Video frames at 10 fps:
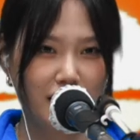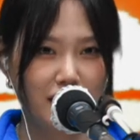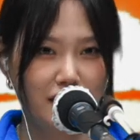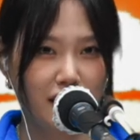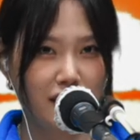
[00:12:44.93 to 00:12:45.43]

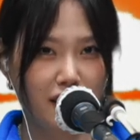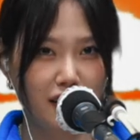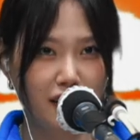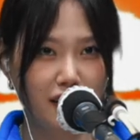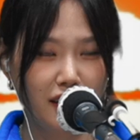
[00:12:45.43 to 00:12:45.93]

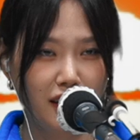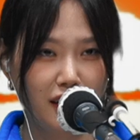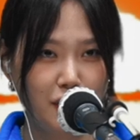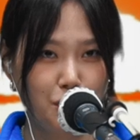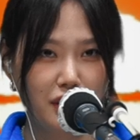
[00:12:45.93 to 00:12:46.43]
이상하게
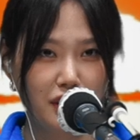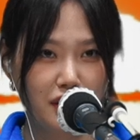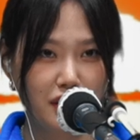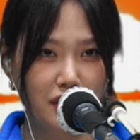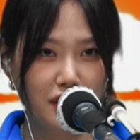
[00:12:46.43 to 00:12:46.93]

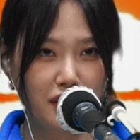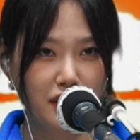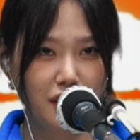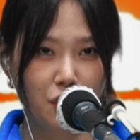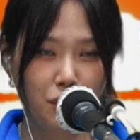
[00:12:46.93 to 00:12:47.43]

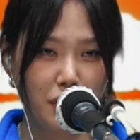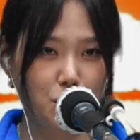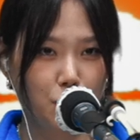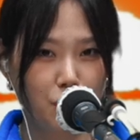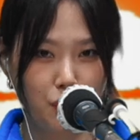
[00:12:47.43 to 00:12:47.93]
빌딩이 정말
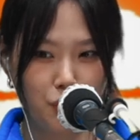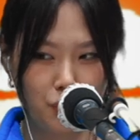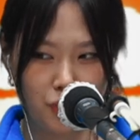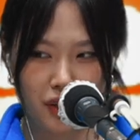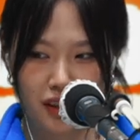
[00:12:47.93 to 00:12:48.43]

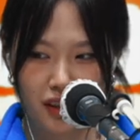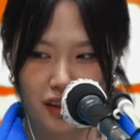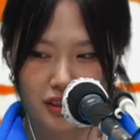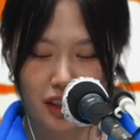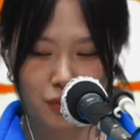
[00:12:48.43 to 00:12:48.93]
높고
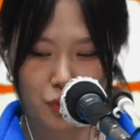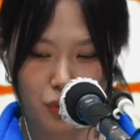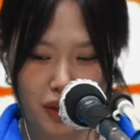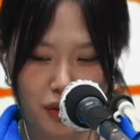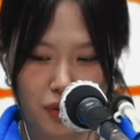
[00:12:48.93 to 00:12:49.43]
사람도
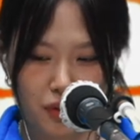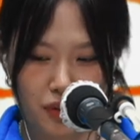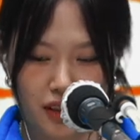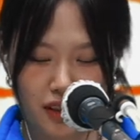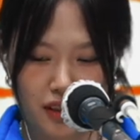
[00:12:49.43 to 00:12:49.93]
많고
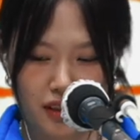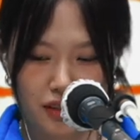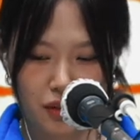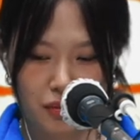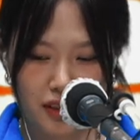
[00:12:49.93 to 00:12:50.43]

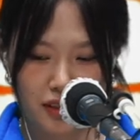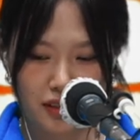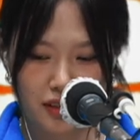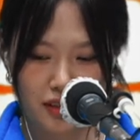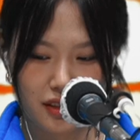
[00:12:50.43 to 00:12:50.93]

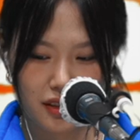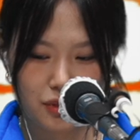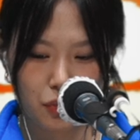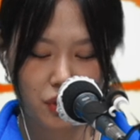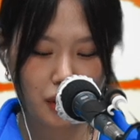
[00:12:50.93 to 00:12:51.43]
정말
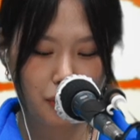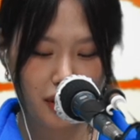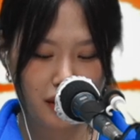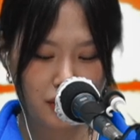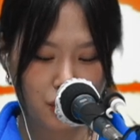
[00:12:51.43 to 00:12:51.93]

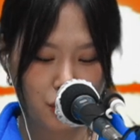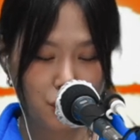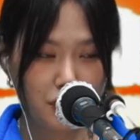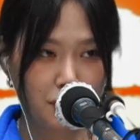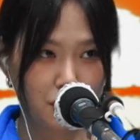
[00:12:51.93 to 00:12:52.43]
복잡한
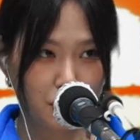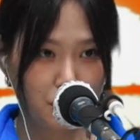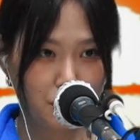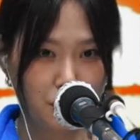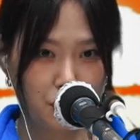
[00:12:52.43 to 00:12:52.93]

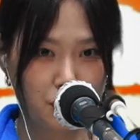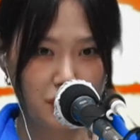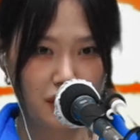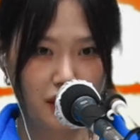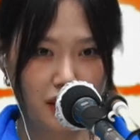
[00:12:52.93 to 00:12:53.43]
곳이면서도
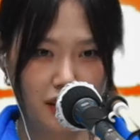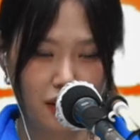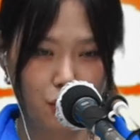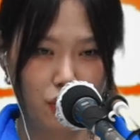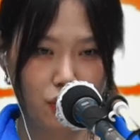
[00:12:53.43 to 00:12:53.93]
동시에
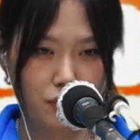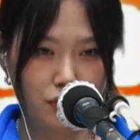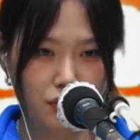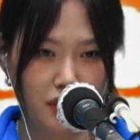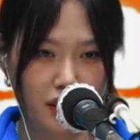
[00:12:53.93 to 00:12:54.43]

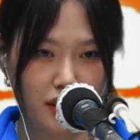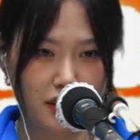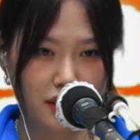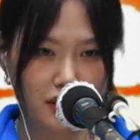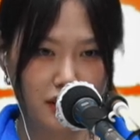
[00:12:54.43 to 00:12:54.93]
광화문의
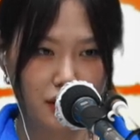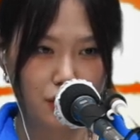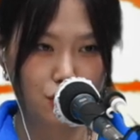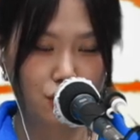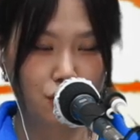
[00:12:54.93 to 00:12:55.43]
그
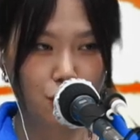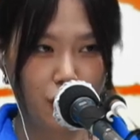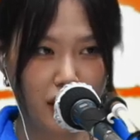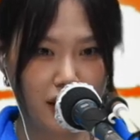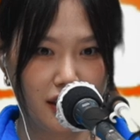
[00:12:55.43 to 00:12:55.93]

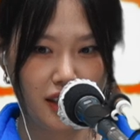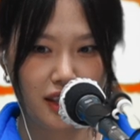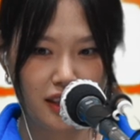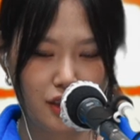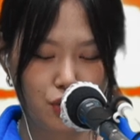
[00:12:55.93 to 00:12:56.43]
궁과
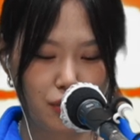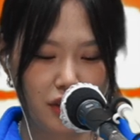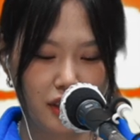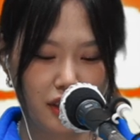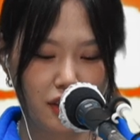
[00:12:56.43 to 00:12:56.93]

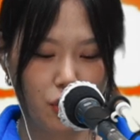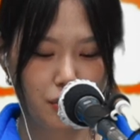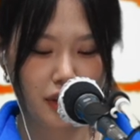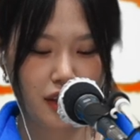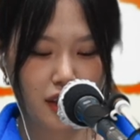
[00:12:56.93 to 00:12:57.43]
주변에 이렇게
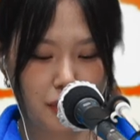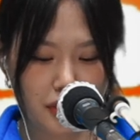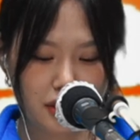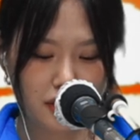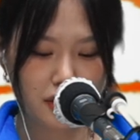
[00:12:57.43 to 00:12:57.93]
넓게
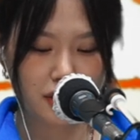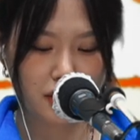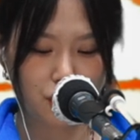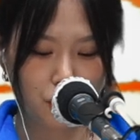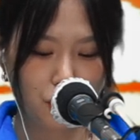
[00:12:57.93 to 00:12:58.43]

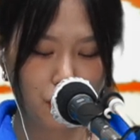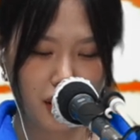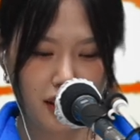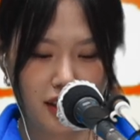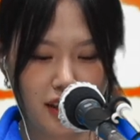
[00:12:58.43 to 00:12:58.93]
펼쳐진
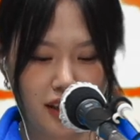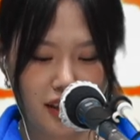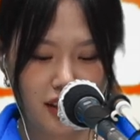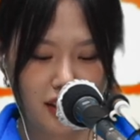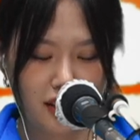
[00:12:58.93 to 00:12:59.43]
도로와
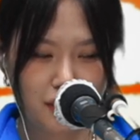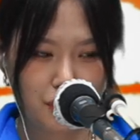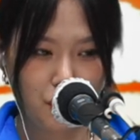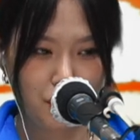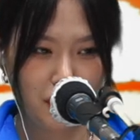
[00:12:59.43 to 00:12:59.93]

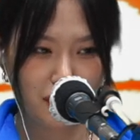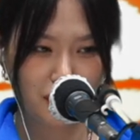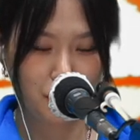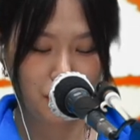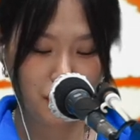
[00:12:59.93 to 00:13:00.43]
보면
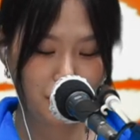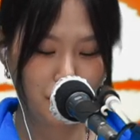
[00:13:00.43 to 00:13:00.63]
도로를